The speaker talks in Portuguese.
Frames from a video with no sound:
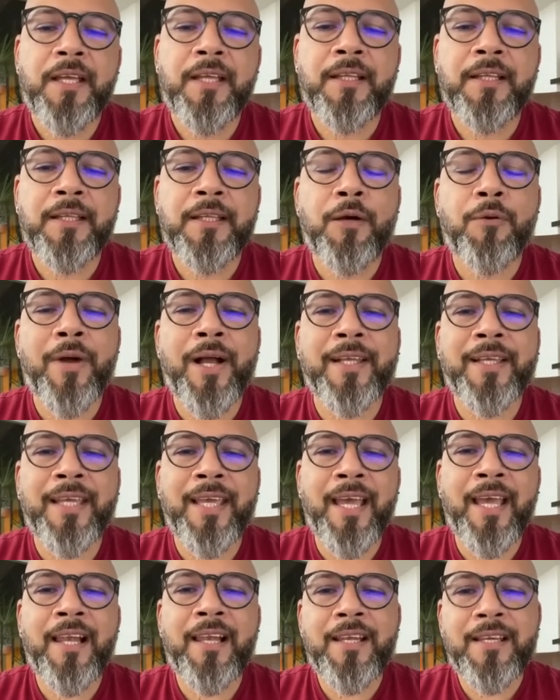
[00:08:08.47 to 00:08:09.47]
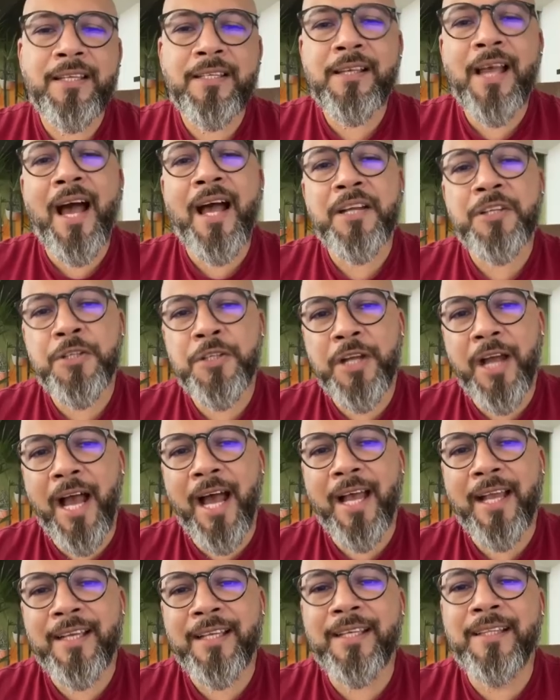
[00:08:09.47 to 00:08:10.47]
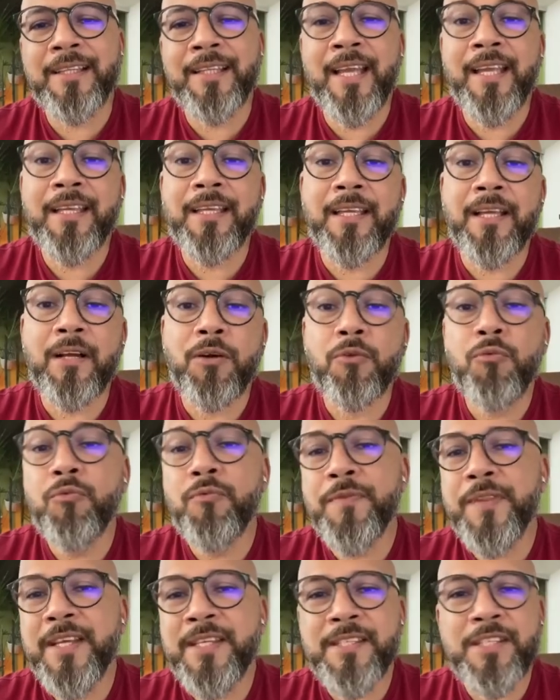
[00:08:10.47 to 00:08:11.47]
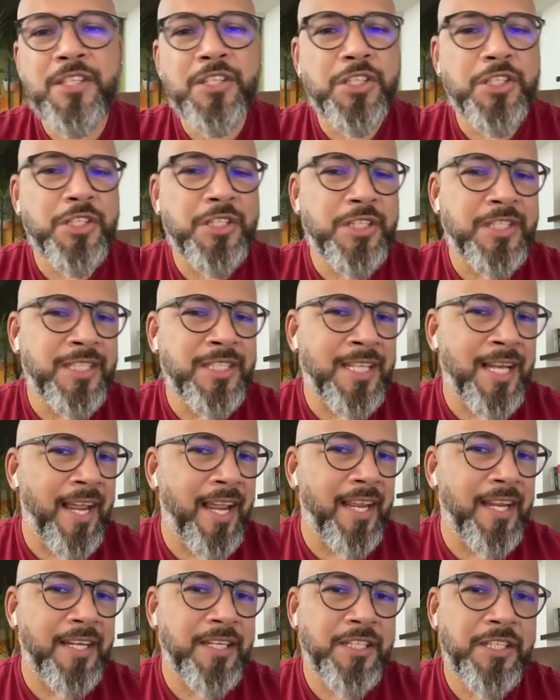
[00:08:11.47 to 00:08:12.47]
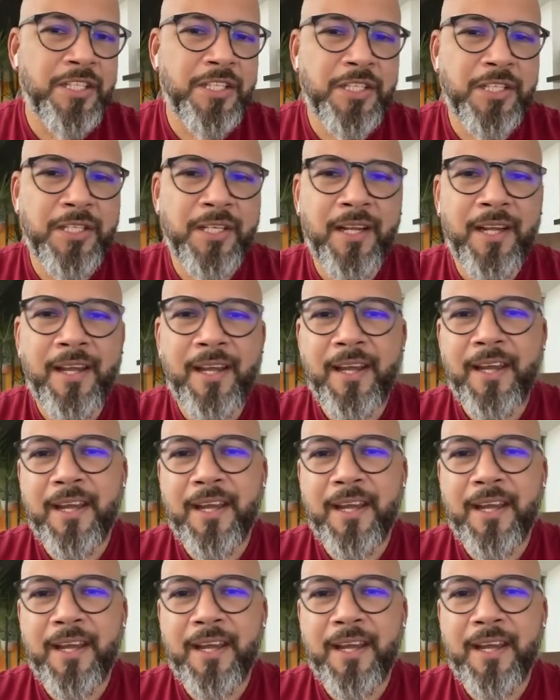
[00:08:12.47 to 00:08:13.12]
Então, aquele que achar que tem um desses três